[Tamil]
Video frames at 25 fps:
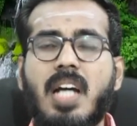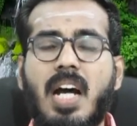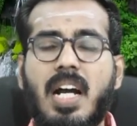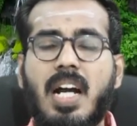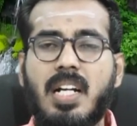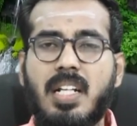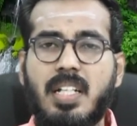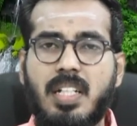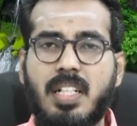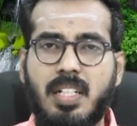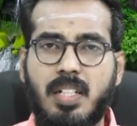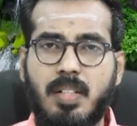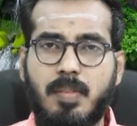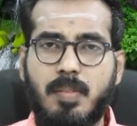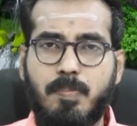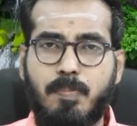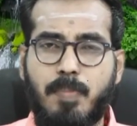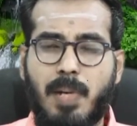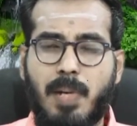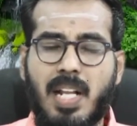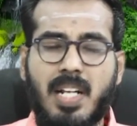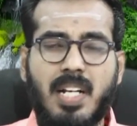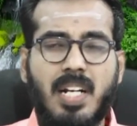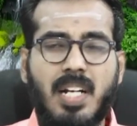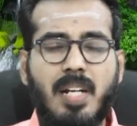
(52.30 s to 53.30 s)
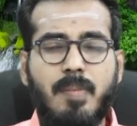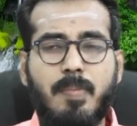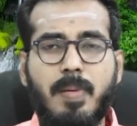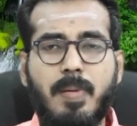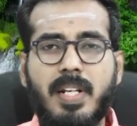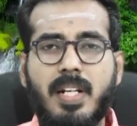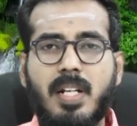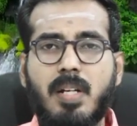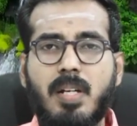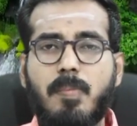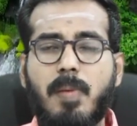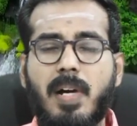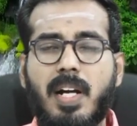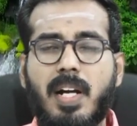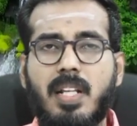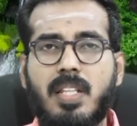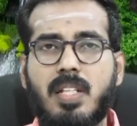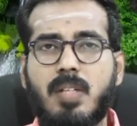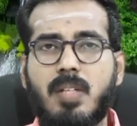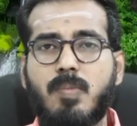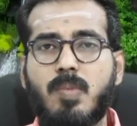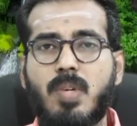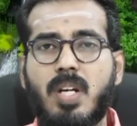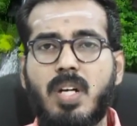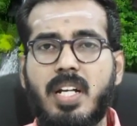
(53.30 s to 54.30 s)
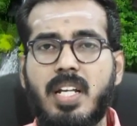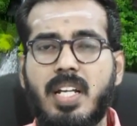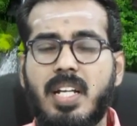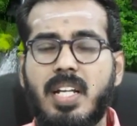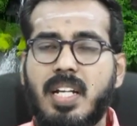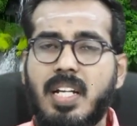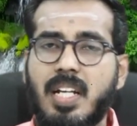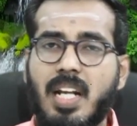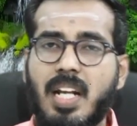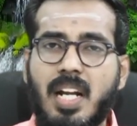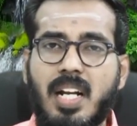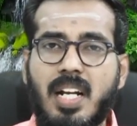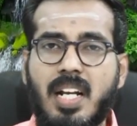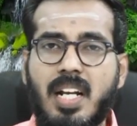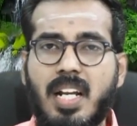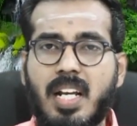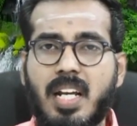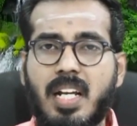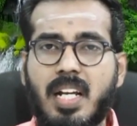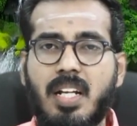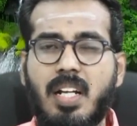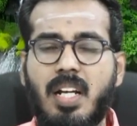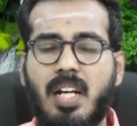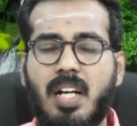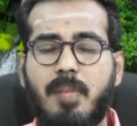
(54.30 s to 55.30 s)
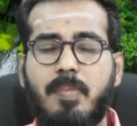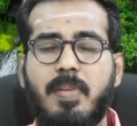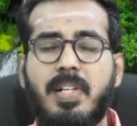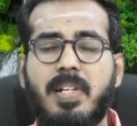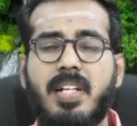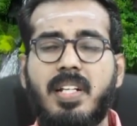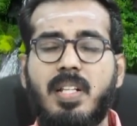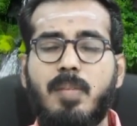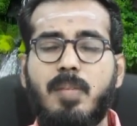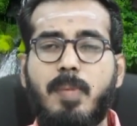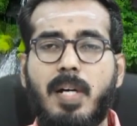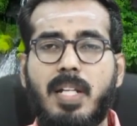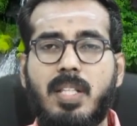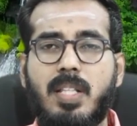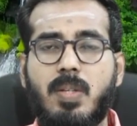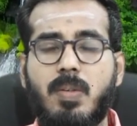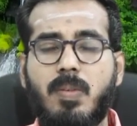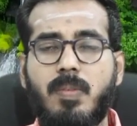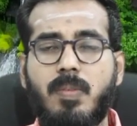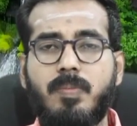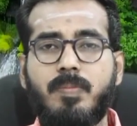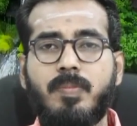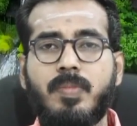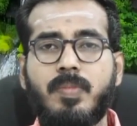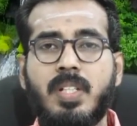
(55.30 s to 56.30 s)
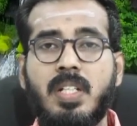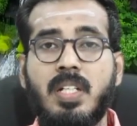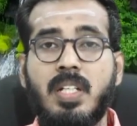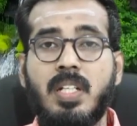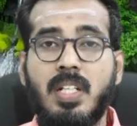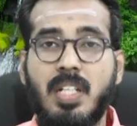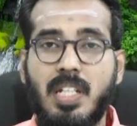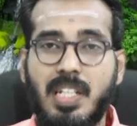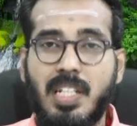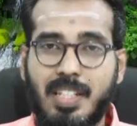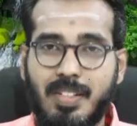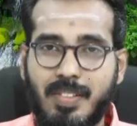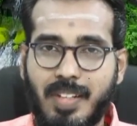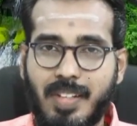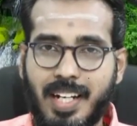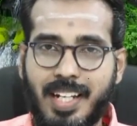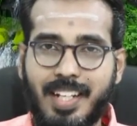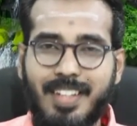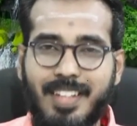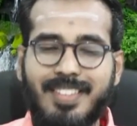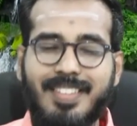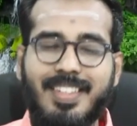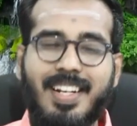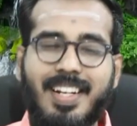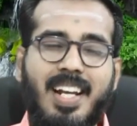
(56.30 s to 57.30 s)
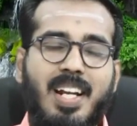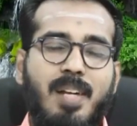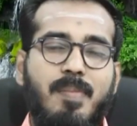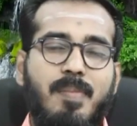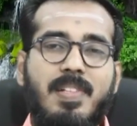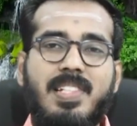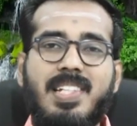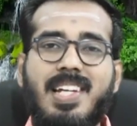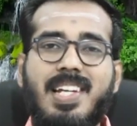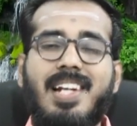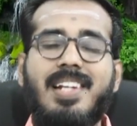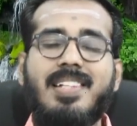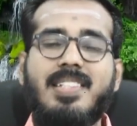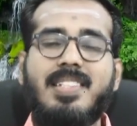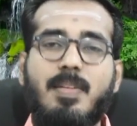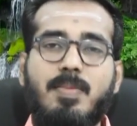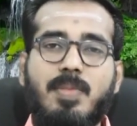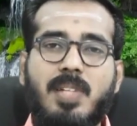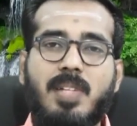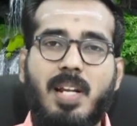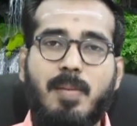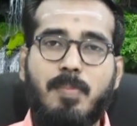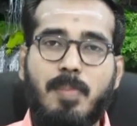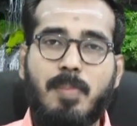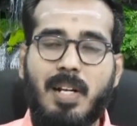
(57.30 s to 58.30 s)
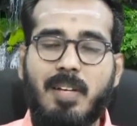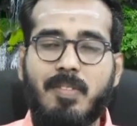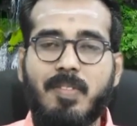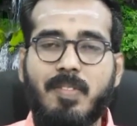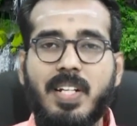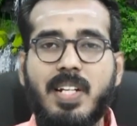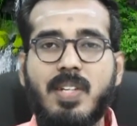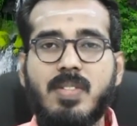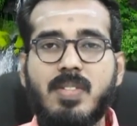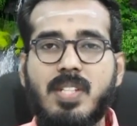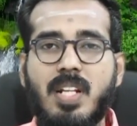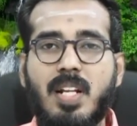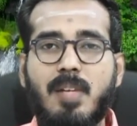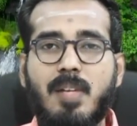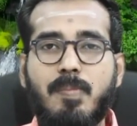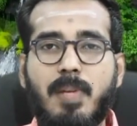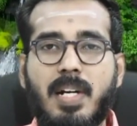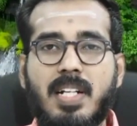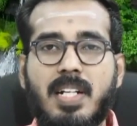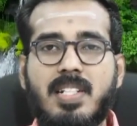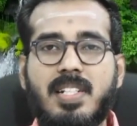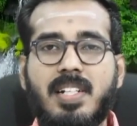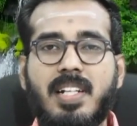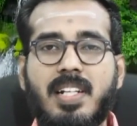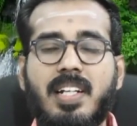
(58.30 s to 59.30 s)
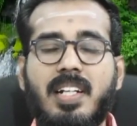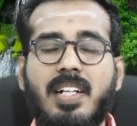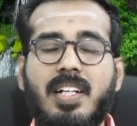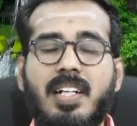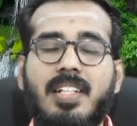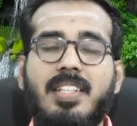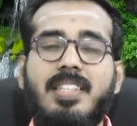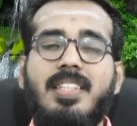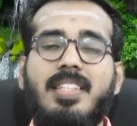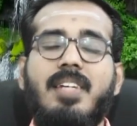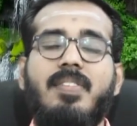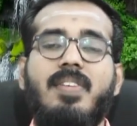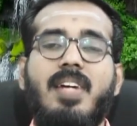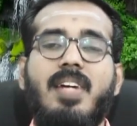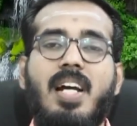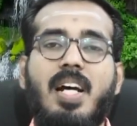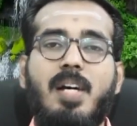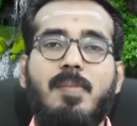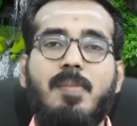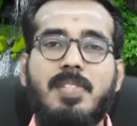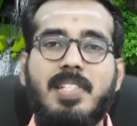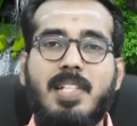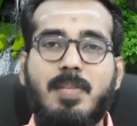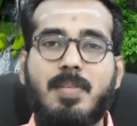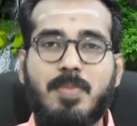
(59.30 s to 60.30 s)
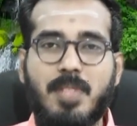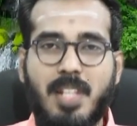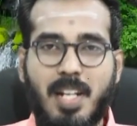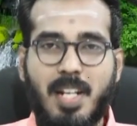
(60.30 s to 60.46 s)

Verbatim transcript: இந்த ஆண்டு பழங்கள் எப்படி இருக்குன்னு பார்க்குறதுக்கு முன்னாடி கிரகநிலைகள் அப்படின்றத பார்த்துருவோம் இது வரைக்கும் நீங்கள் நம்ம சேனலில் சப்ஸ்கிரைப் பண்ணால் வீடியோஸ் எல்லாம் பார்த்துருக்கீங்கன்னா தவறாமல்